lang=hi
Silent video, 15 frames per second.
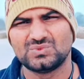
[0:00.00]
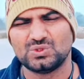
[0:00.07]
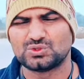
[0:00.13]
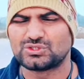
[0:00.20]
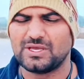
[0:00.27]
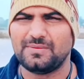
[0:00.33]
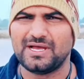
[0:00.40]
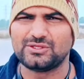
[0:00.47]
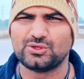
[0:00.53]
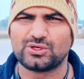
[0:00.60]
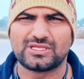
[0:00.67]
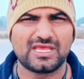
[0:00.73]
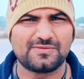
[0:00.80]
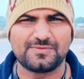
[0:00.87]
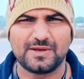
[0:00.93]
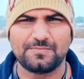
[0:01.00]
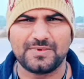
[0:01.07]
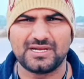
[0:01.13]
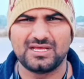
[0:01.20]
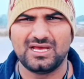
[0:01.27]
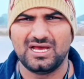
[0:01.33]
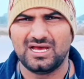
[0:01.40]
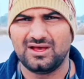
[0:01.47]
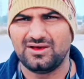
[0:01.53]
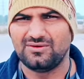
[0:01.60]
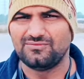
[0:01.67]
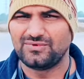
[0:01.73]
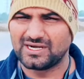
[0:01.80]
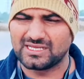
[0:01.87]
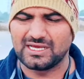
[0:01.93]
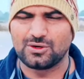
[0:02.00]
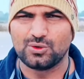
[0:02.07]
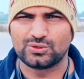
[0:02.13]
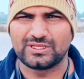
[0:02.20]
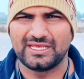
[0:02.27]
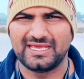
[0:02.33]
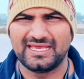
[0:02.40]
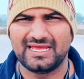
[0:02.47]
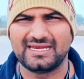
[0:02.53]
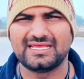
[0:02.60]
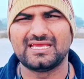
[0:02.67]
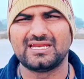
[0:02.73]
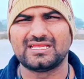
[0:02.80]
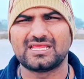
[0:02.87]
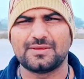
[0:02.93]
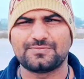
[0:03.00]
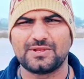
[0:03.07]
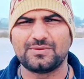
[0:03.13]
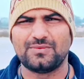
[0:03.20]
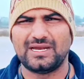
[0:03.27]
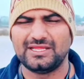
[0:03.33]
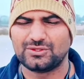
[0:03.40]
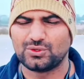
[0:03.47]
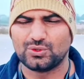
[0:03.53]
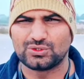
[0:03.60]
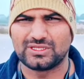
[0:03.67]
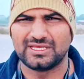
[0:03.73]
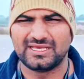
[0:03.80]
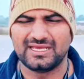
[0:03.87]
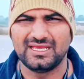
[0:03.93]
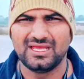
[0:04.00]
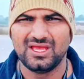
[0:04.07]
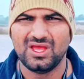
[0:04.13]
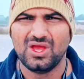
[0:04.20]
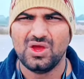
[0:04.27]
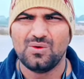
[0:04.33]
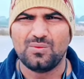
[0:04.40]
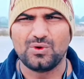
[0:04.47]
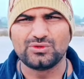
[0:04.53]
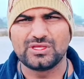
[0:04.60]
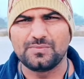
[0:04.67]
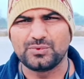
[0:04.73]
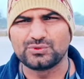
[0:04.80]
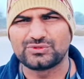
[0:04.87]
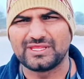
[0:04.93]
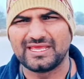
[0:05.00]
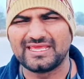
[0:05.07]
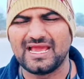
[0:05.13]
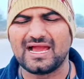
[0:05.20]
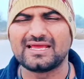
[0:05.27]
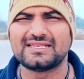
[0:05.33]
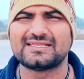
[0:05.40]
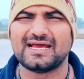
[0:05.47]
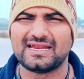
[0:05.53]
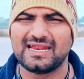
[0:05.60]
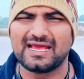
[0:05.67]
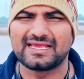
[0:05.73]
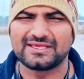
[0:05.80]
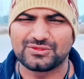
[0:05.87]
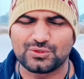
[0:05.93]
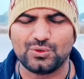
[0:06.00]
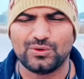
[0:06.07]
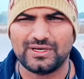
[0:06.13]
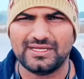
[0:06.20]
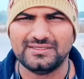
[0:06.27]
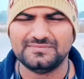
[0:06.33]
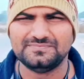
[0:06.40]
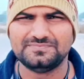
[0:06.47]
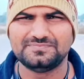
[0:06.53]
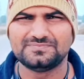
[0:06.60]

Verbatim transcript: तो उसके बाद जो रिसेप्शन पर वर्कर होते हैं यानी कि रिसेप्शन वाले जो होते हैं वो उनसे पूछते हैं कि आखिर जाना किसको है